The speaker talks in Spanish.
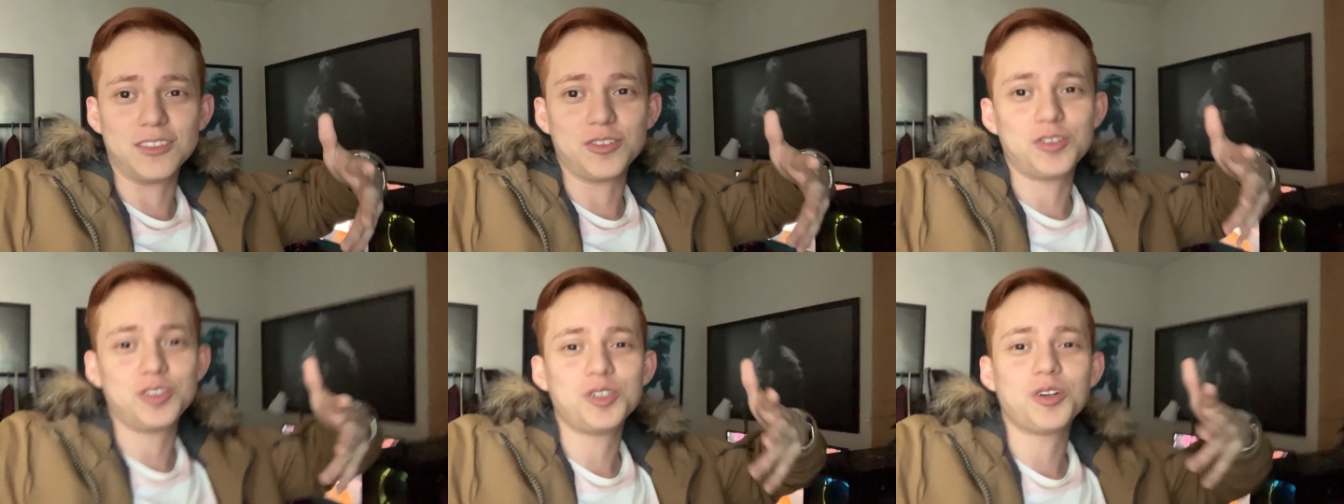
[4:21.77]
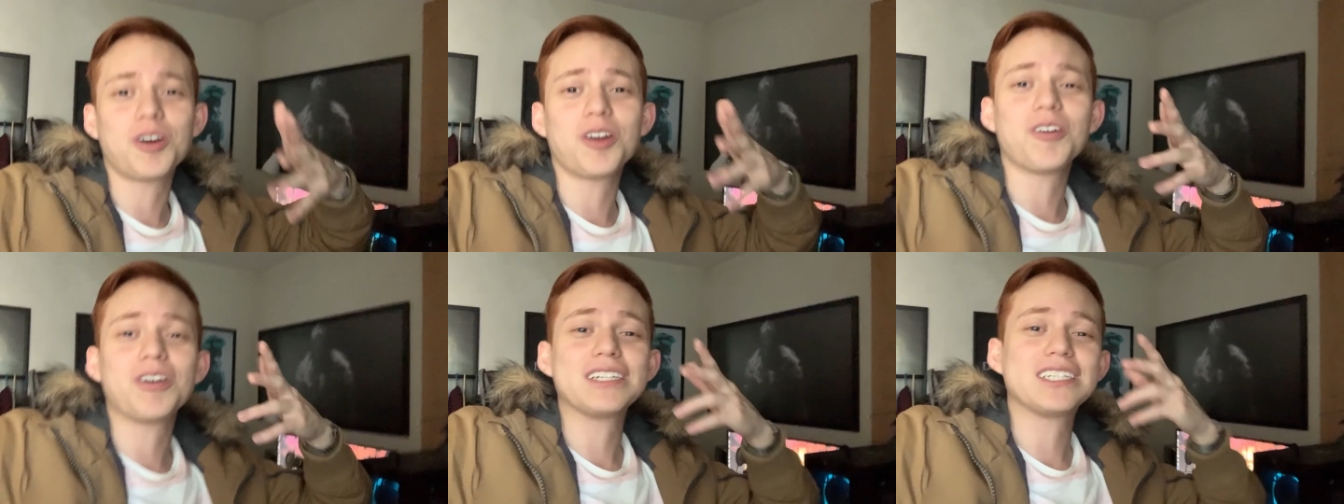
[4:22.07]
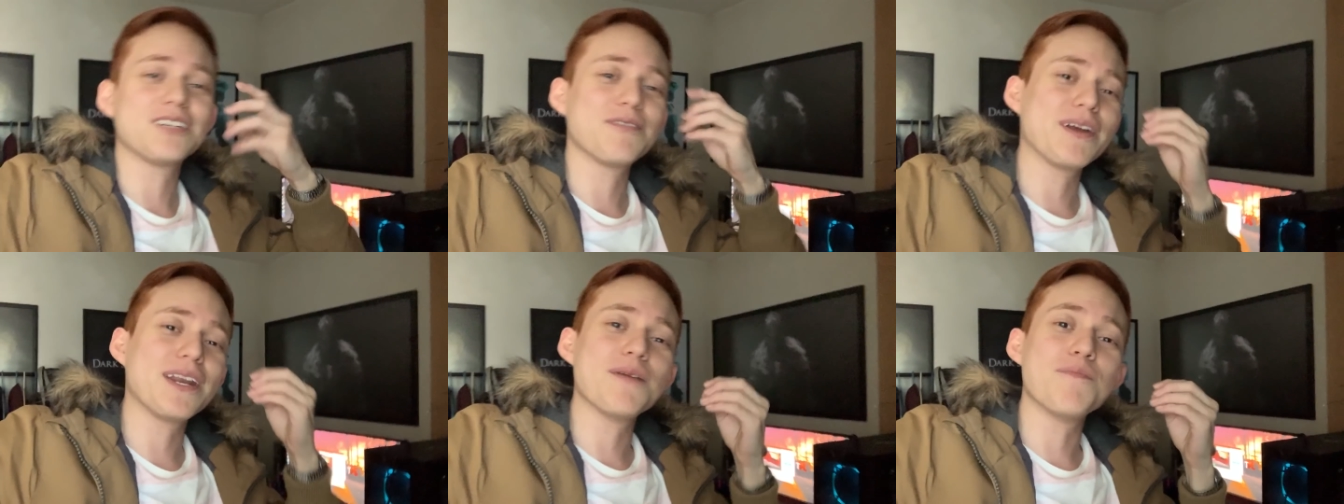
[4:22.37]
Entonces, yo creo que
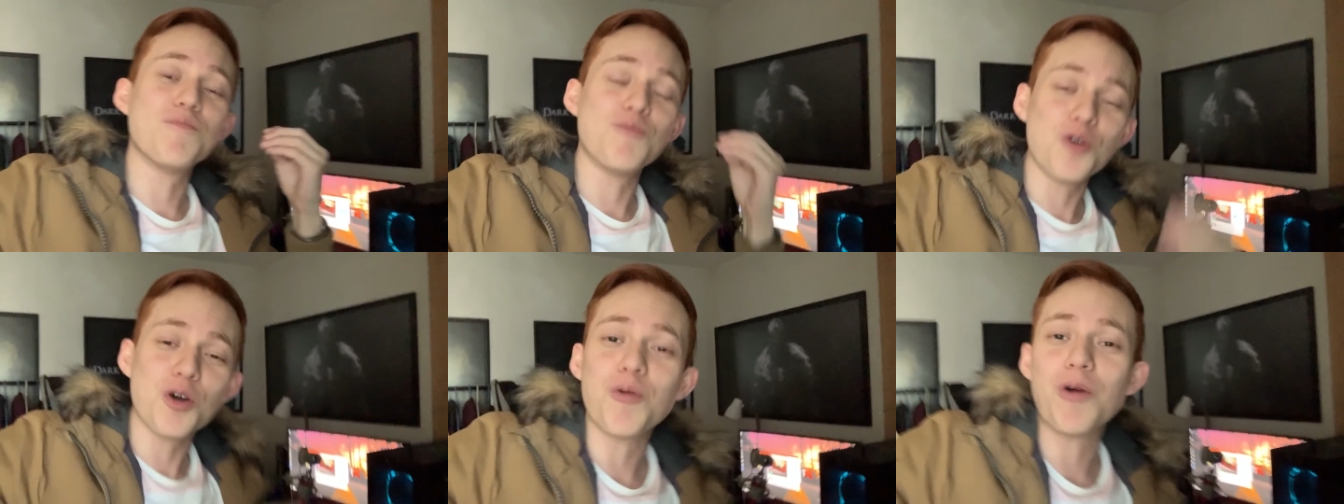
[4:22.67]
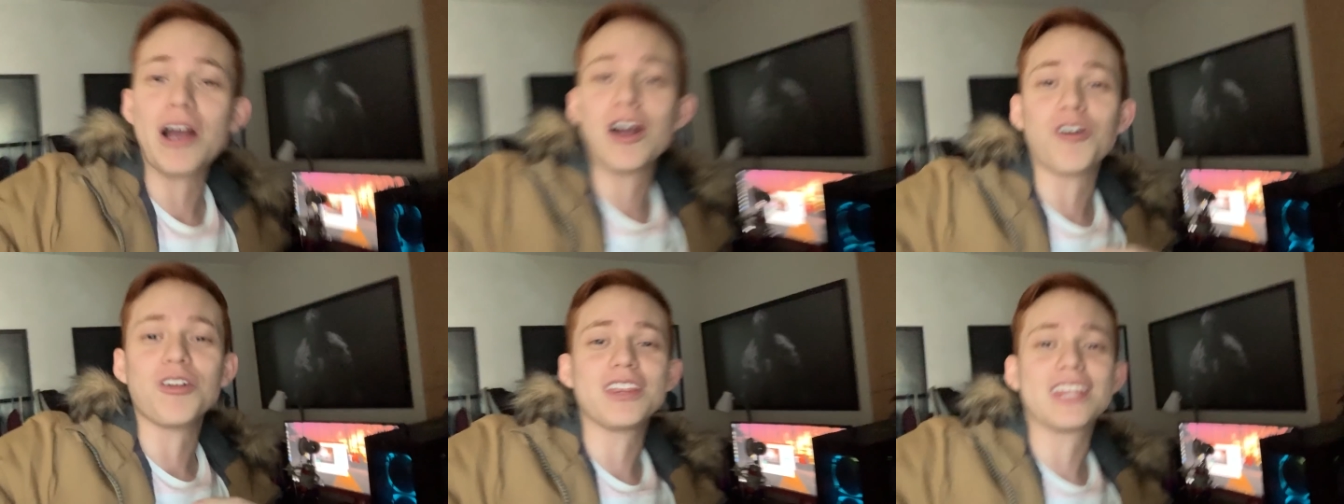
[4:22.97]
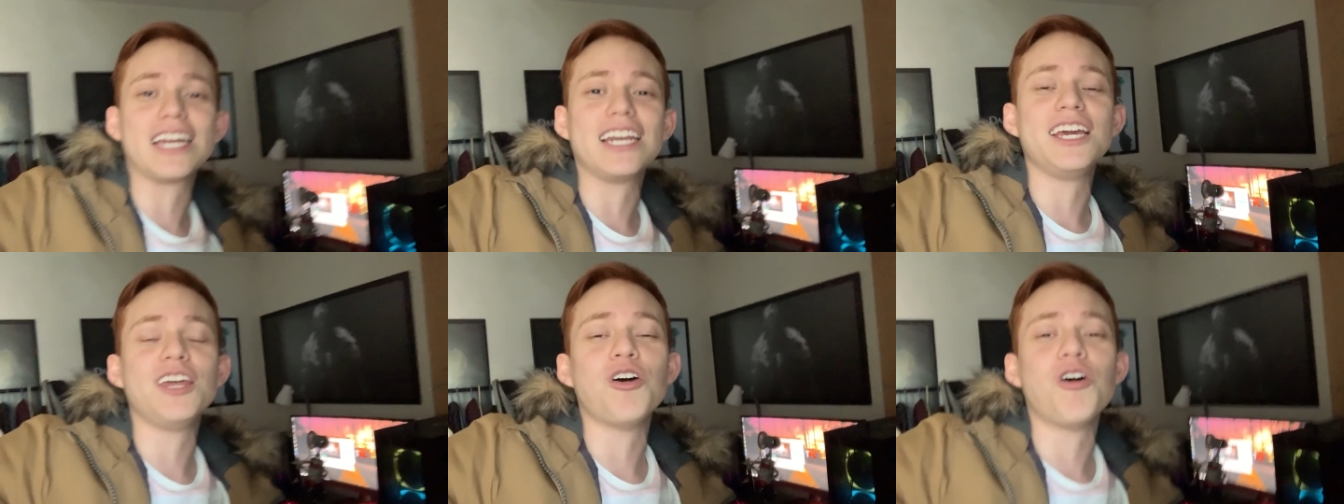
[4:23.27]
se viene muy buen
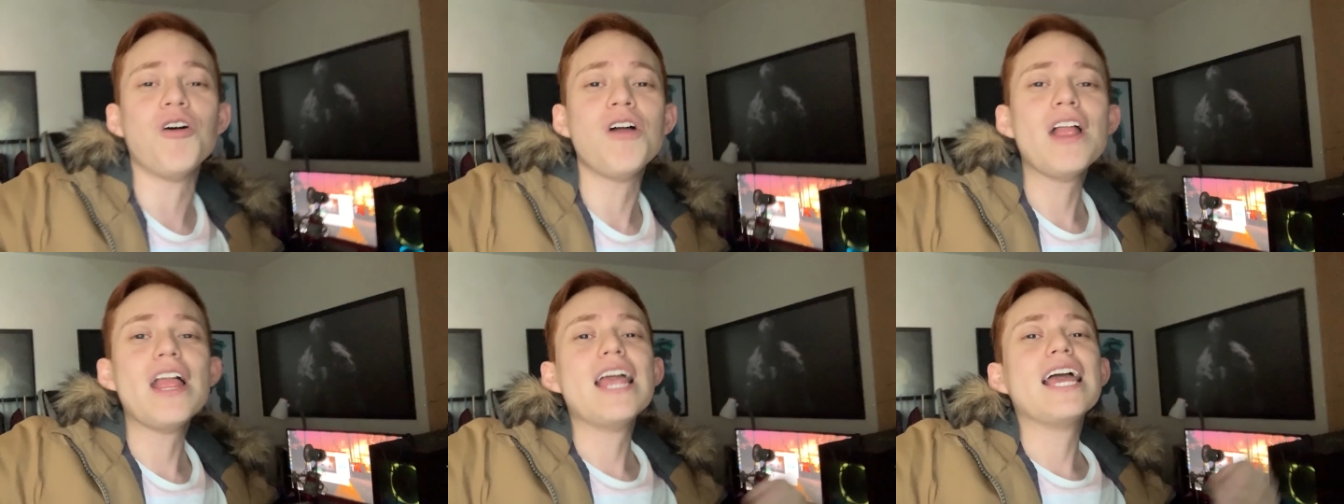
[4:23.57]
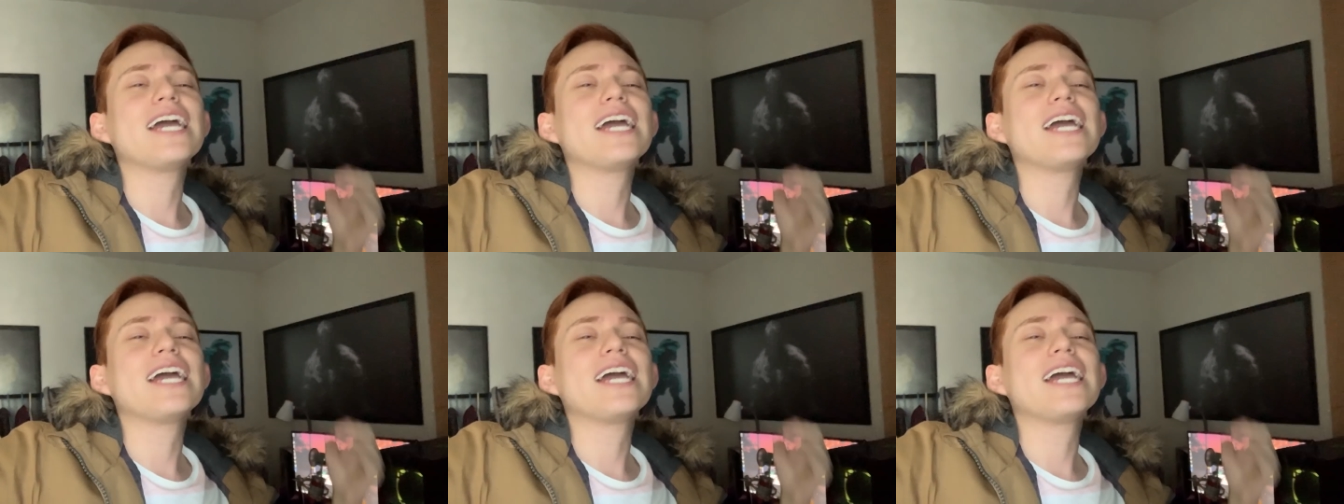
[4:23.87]
contenido.